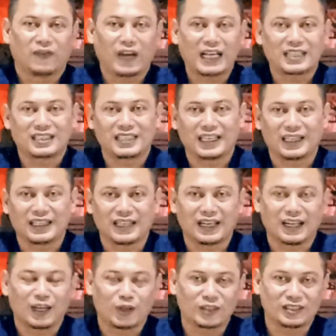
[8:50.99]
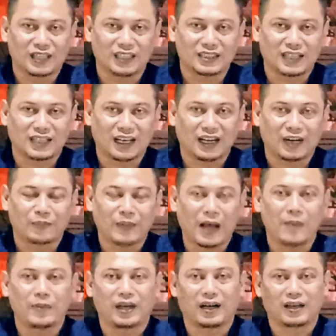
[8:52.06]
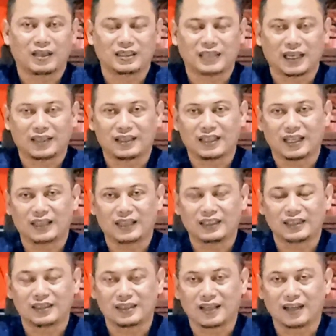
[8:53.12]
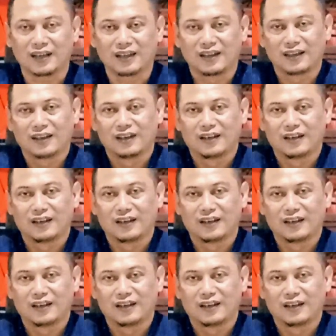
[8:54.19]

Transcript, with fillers: flexing ya kalau istilah sekarang pamer kesaktian tidak.